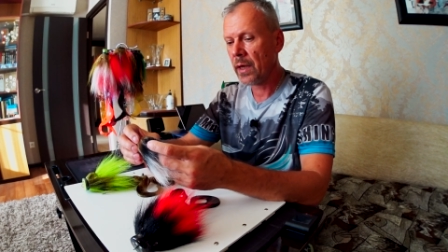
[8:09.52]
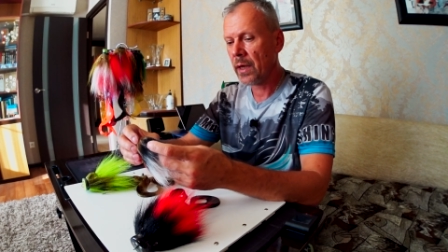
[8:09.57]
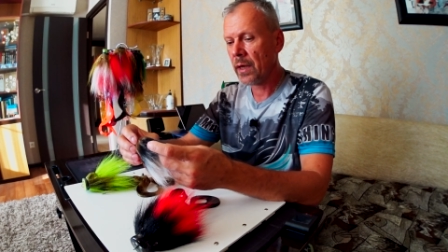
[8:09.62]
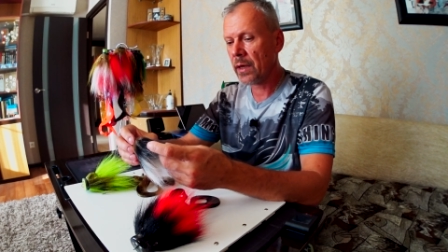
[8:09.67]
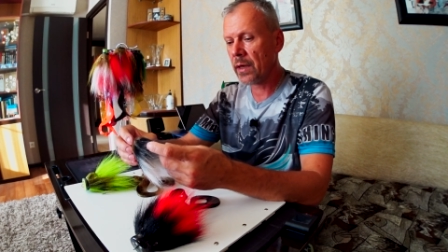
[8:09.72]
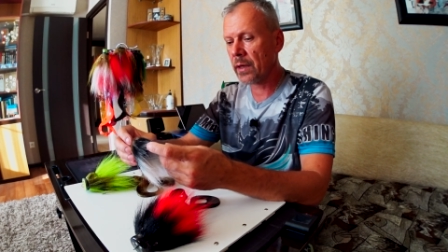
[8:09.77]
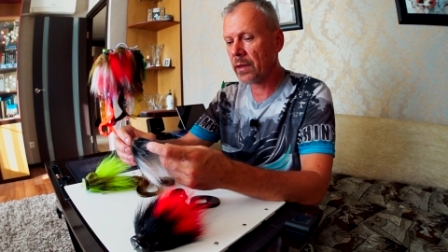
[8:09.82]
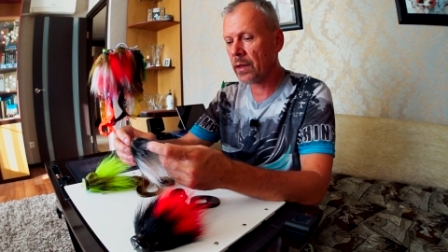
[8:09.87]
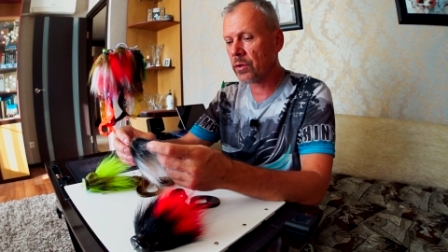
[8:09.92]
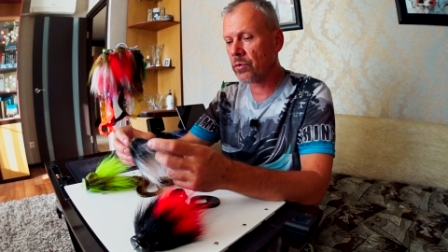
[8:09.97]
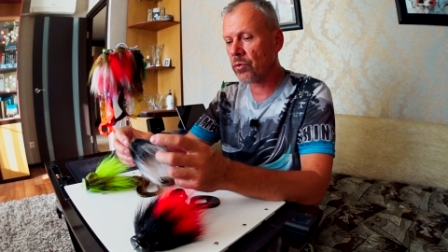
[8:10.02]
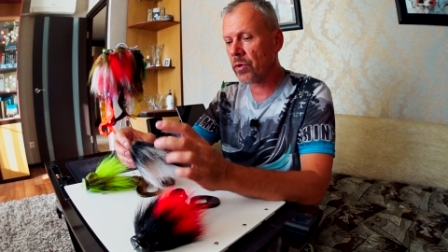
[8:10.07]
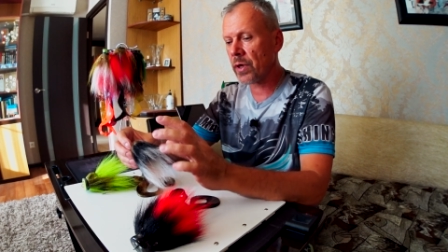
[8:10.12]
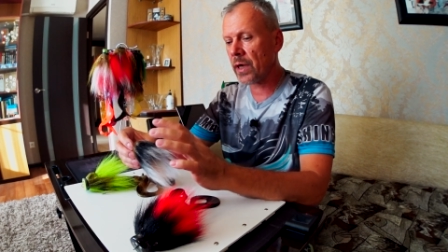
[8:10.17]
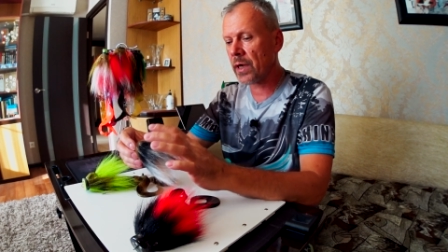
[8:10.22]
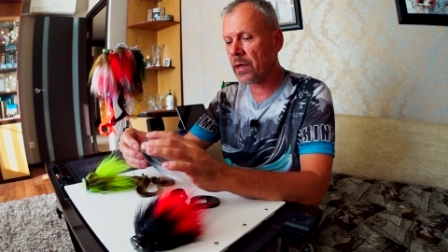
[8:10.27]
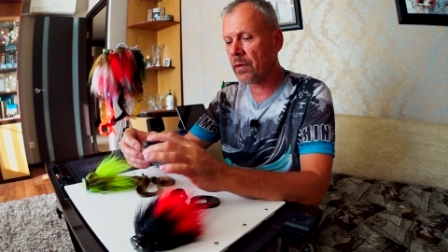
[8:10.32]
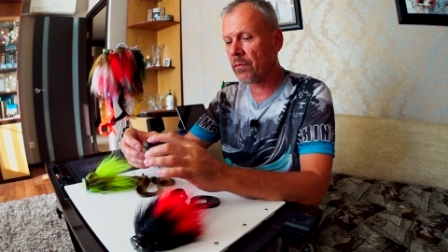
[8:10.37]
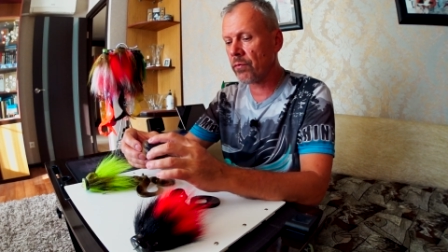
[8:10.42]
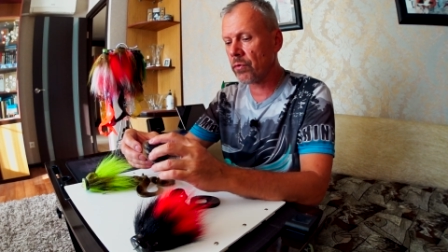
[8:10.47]
э,
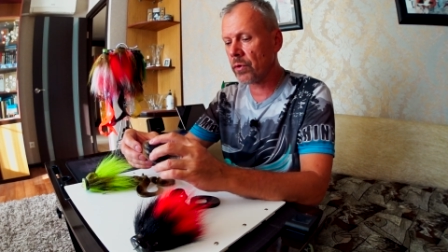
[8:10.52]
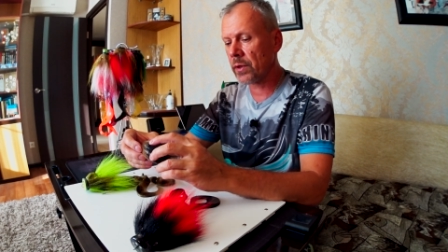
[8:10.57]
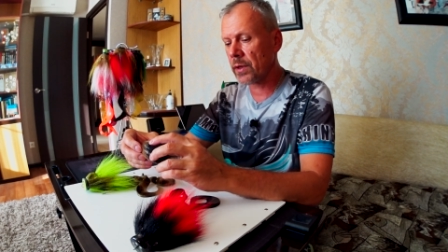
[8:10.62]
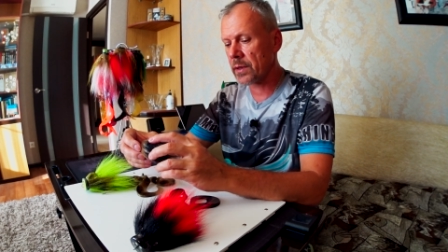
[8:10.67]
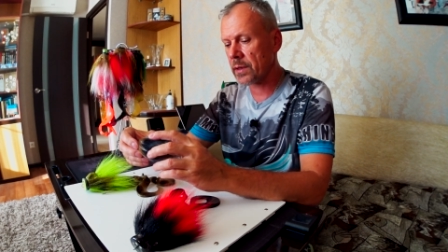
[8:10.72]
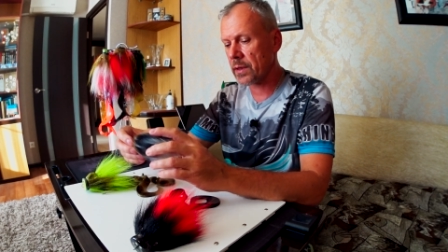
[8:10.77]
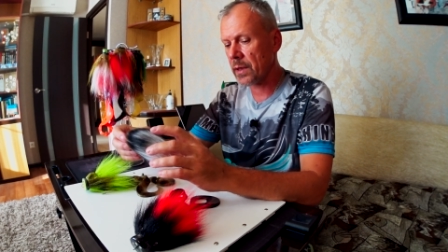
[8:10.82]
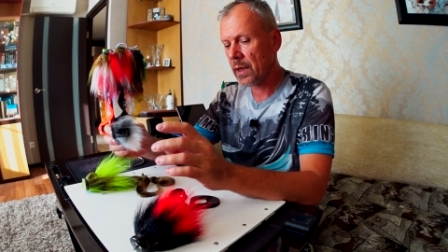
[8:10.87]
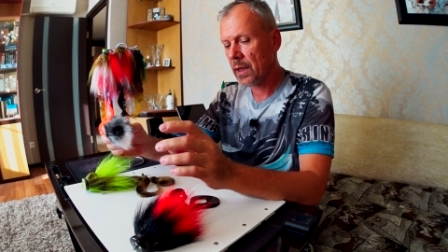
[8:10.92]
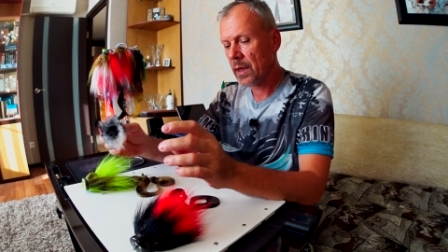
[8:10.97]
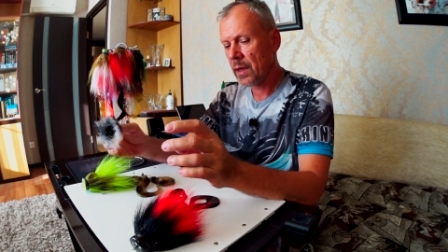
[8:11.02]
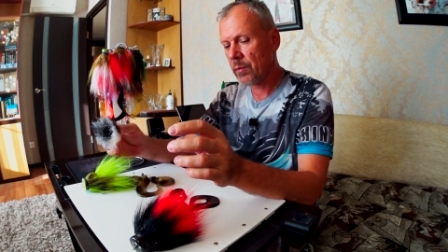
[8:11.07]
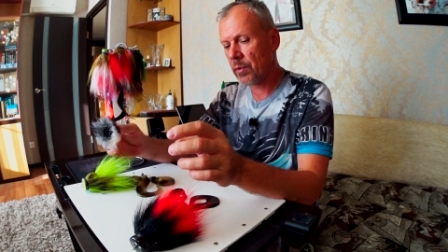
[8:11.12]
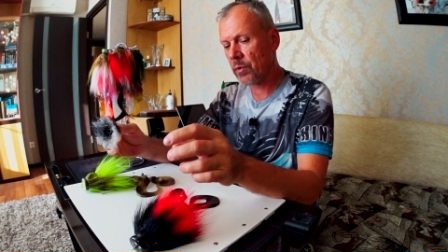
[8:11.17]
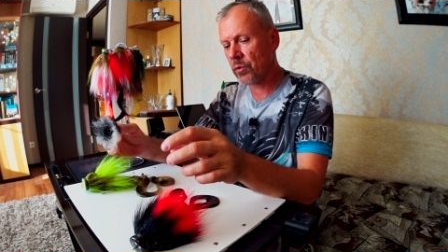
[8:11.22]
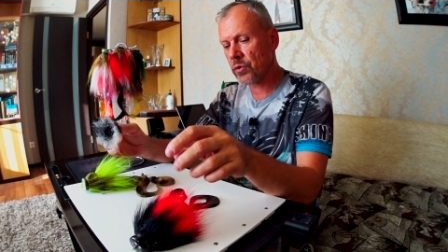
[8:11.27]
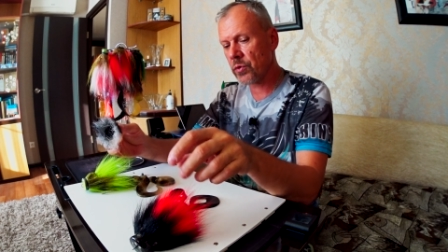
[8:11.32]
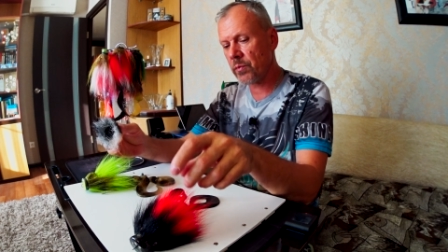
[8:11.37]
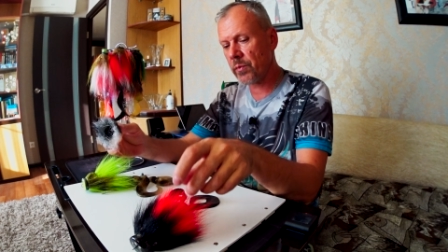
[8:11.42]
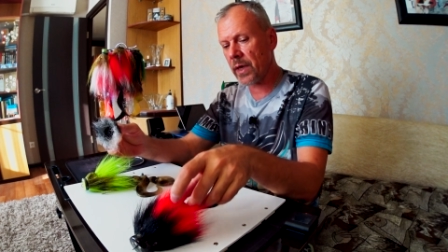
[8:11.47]
натуральный волос
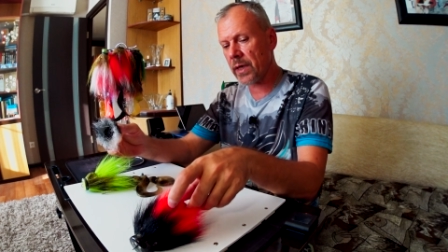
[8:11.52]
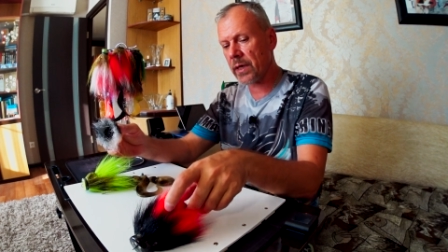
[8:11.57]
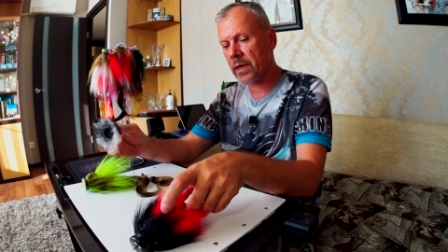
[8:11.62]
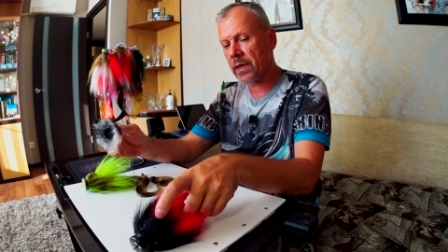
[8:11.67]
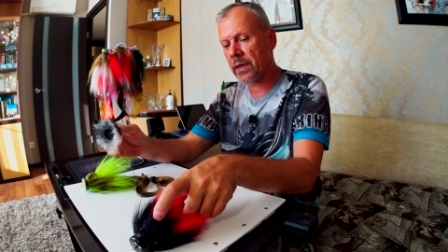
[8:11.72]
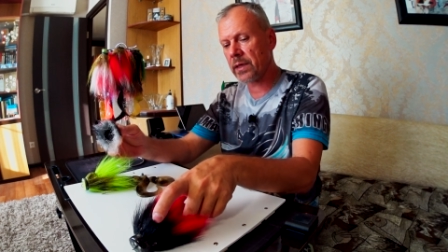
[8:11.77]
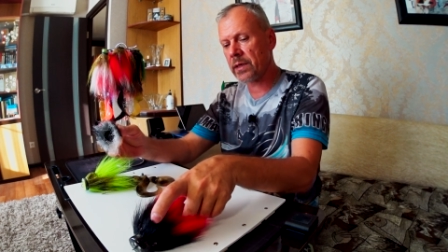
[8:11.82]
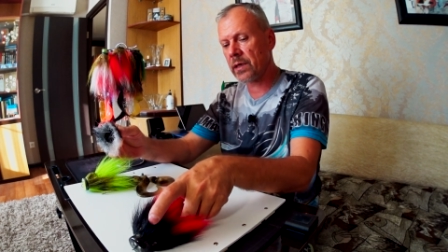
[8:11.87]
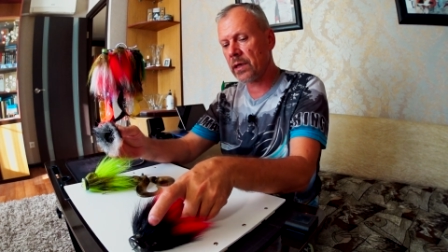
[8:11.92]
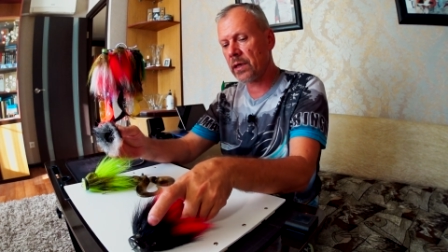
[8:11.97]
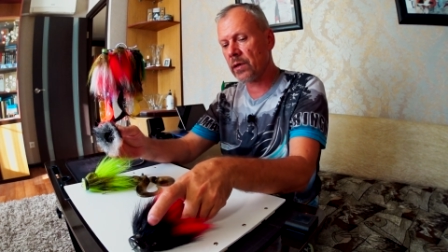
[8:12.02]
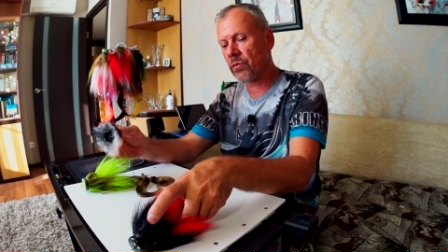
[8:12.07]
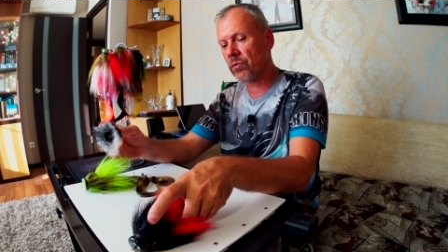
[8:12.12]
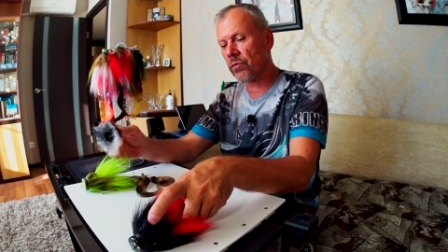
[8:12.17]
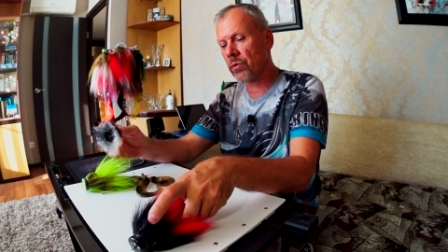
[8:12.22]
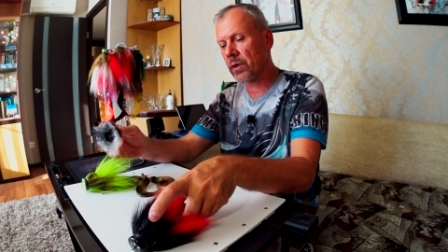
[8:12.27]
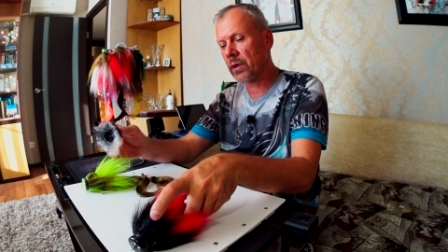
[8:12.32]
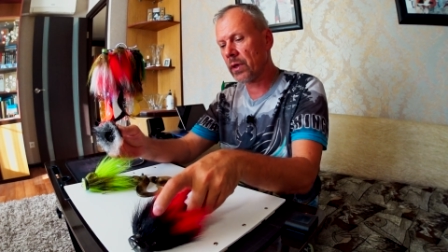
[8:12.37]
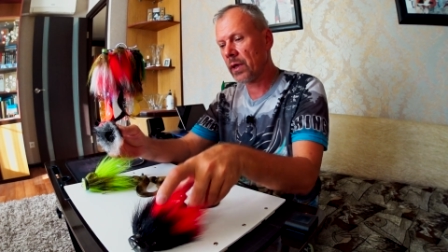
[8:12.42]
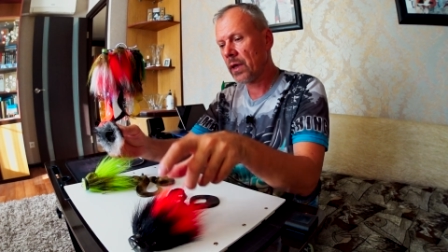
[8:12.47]
плюс мягкий
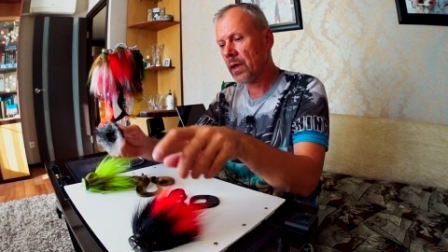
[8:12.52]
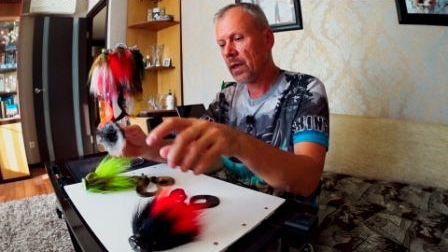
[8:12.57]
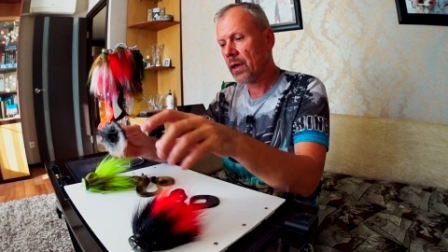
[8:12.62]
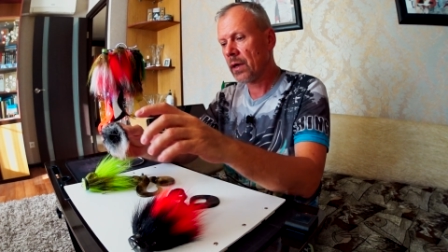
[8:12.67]
силикон,